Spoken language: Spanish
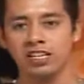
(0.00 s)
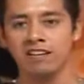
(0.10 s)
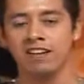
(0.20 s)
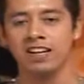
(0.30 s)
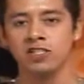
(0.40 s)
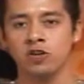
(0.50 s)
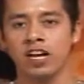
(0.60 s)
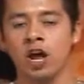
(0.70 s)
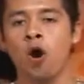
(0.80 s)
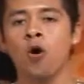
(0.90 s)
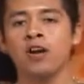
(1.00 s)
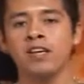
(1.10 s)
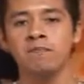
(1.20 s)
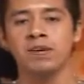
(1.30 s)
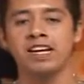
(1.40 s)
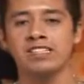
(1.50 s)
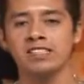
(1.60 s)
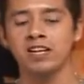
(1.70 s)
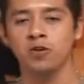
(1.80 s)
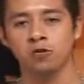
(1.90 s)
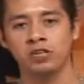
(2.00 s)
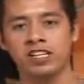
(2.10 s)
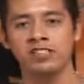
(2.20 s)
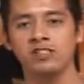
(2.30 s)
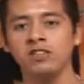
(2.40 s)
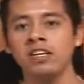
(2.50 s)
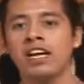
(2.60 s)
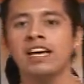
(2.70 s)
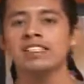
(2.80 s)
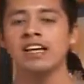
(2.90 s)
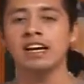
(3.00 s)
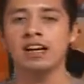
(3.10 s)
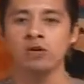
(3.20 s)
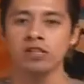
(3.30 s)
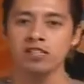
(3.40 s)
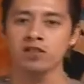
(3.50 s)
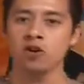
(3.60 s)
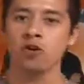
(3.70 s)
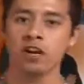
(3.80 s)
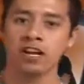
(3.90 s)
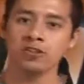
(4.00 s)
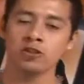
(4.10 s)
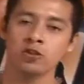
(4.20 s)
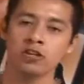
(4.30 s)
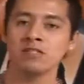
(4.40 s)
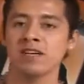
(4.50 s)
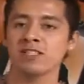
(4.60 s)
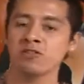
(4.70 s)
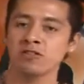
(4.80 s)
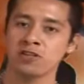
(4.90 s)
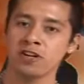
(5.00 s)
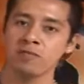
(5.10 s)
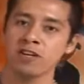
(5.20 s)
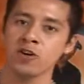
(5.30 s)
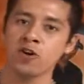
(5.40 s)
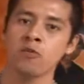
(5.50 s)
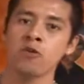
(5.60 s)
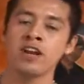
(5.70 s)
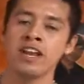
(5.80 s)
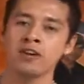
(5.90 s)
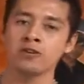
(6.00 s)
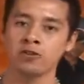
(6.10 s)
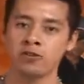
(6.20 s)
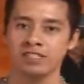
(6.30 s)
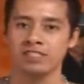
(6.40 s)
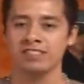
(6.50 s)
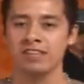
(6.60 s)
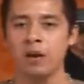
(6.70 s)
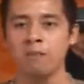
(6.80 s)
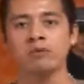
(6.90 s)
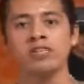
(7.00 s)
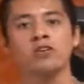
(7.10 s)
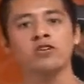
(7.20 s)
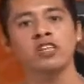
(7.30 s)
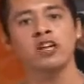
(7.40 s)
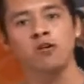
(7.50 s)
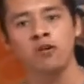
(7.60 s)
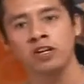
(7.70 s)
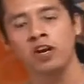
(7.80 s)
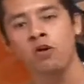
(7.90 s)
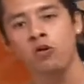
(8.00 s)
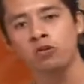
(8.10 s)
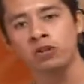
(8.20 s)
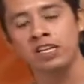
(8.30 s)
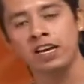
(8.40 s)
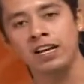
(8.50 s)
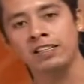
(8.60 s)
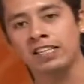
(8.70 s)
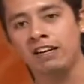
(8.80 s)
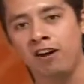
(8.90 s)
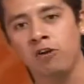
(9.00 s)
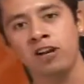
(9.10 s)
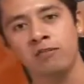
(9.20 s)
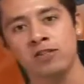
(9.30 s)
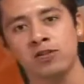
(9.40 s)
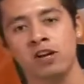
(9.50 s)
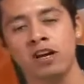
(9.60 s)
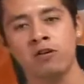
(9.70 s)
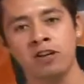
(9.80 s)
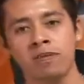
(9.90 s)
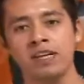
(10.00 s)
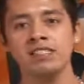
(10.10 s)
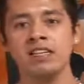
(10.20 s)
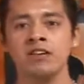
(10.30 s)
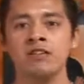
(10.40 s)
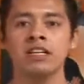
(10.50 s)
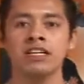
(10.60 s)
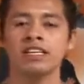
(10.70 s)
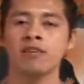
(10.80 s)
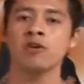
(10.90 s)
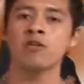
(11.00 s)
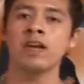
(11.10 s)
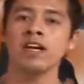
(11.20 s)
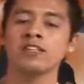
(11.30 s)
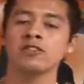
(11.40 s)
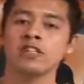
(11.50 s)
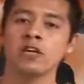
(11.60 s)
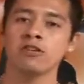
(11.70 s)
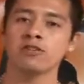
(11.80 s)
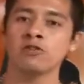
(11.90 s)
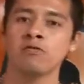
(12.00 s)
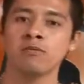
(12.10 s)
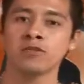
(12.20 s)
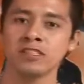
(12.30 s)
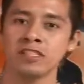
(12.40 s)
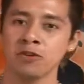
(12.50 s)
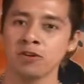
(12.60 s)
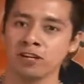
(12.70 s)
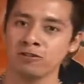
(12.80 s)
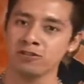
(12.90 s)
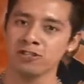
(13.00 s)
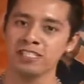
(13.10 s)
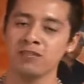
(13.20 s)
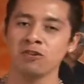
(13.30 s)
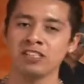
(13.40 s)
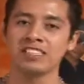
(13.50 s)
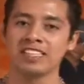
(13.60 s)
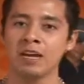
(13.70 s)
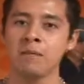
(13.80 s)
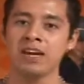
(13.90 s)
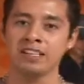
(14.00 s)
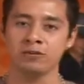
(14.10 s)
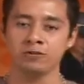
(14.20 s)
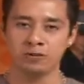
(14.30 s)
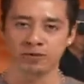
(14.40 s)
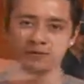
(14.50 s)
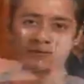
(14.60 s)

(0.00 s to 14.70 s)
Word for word: a nivel nacional, Olímpica Estéreo, cuya dirección está a cargo del señor Orlando Torres, más conocido en el medio como Nano Torres. Vamos a conocer hoy un día de trabajo en la emisora Olímpica Estéreo y es mejor para ellos que nuestro famosísimo y reconocidísimo DJ Mateus.